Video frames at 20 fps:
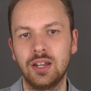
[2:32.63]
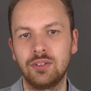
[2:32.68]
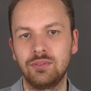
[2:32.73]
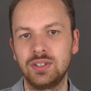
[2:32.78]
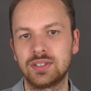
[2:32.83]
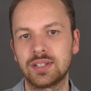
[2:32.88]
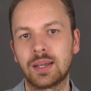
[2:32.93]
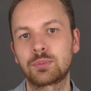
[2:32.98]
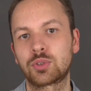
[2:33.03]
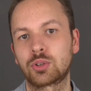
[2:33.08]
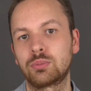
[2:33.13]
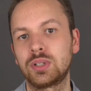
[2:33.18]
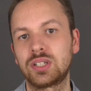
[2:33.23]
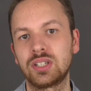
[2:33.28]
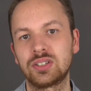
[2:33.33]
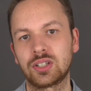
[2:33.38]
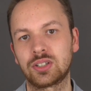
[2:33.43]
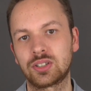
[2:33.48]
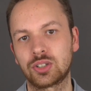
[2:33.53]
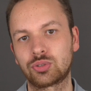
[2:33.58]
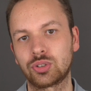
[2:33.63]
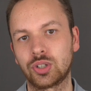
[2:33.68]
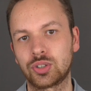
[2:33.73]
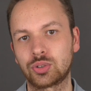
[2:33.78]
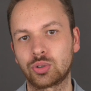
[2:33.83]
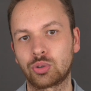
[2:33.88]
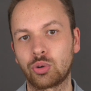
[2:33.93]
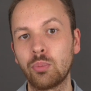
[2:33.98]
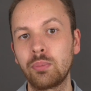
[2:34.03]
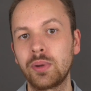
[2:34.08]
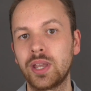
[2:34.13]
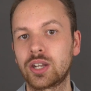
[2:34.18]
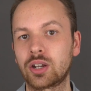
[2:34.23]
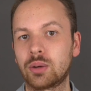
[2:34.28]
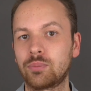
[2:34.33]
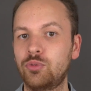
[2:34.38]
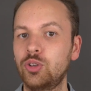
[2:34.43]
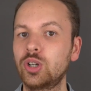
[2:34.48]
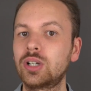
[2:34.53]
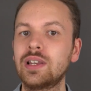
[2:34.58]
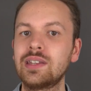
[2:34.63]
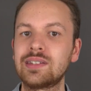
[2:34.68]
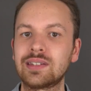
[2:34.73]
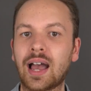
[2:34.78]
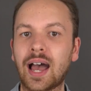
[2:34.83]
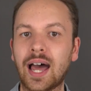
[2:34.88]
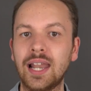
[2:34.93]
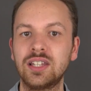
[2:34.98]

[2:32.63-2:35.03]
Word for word: wie Samsung mit dieser Situation umgeht, ob wirklich